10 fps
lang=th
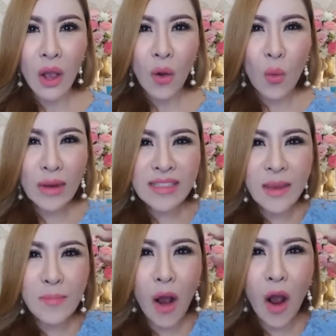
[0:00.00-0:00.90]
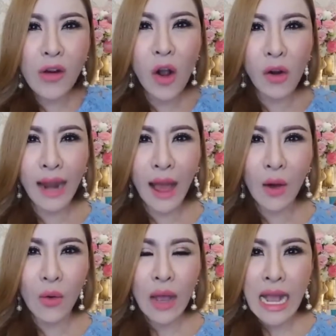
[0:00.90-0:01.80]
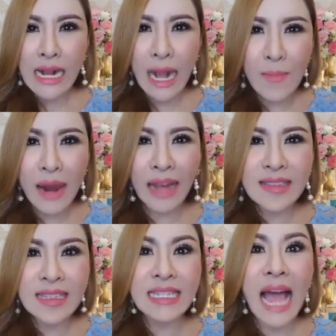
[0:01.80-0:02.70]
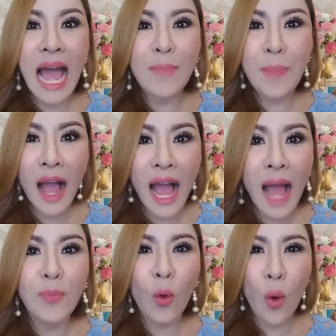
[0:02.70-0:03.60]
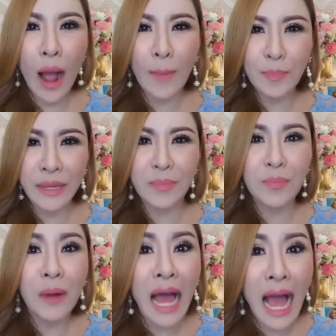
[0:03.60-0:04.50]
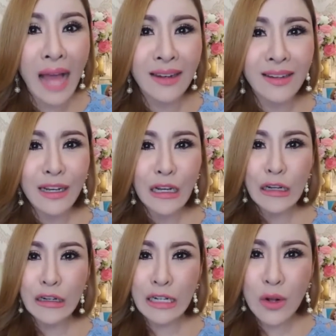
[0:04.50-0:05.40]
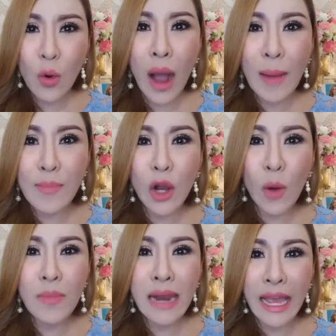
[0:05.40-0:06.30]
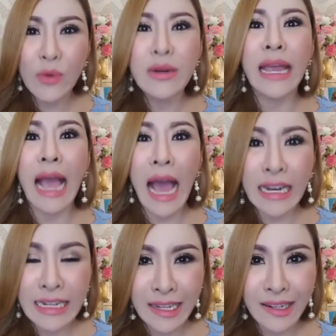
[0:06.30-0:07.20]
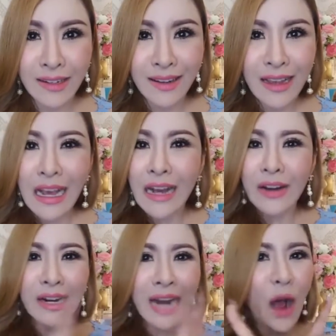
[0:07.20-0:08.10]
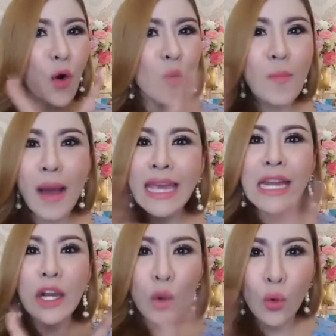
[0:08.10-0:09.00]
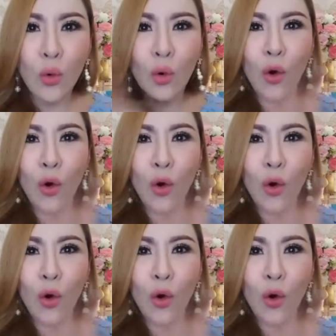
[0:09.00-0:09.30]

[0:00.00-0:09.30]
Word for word: ว่าสมองของเรากำลังสร้างภาพความผิดพลาดหรือความล้มเหลวในอดีตเราไม่รู้